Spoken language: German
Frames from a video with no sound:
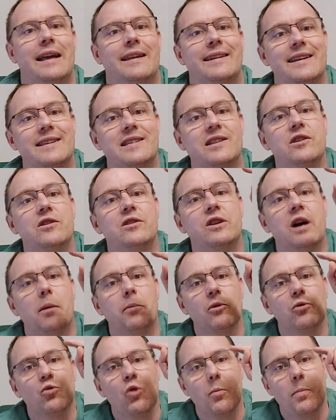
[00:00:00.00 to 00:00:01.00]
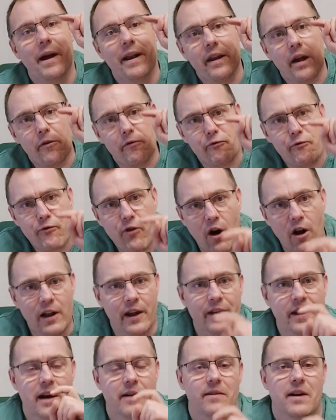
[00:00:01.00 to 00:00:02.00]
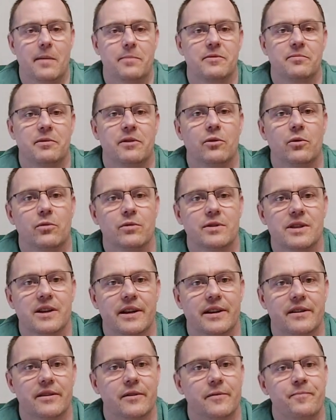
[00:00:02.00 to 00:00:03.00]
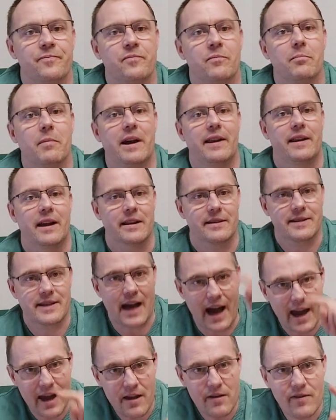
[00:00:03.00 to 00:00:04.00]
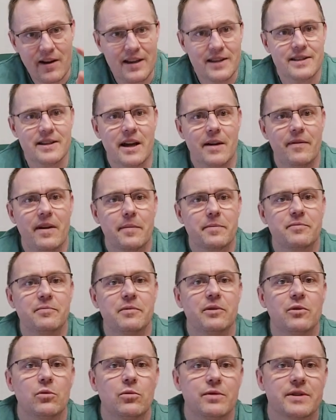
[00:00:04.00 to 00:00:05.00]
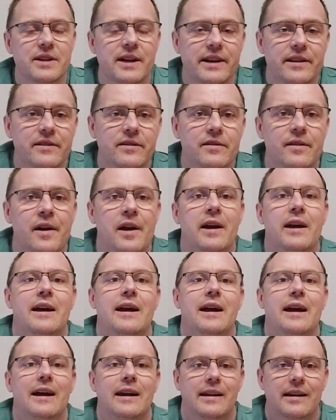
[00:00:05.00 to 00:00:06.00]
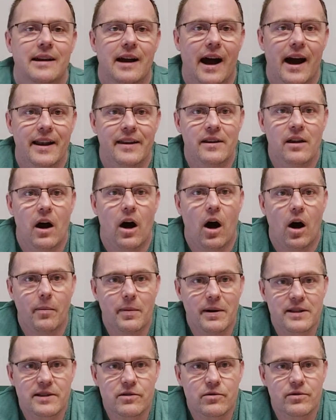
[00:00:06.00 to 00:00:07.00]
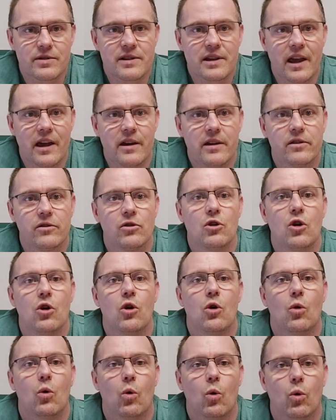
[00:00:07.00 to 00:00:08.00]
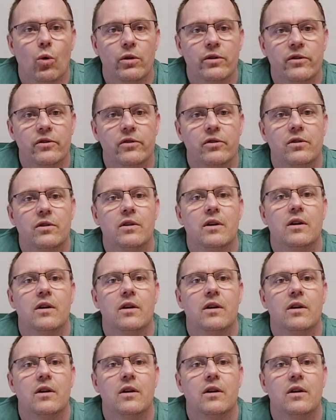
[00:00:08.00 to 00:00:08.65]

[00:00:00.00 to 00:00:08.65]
Das gilt aber nur bei der vollen Erwerbsminderungsrente. Bei der teilweisen Erwerbsminderungsrente kann Arbeitslosengeld und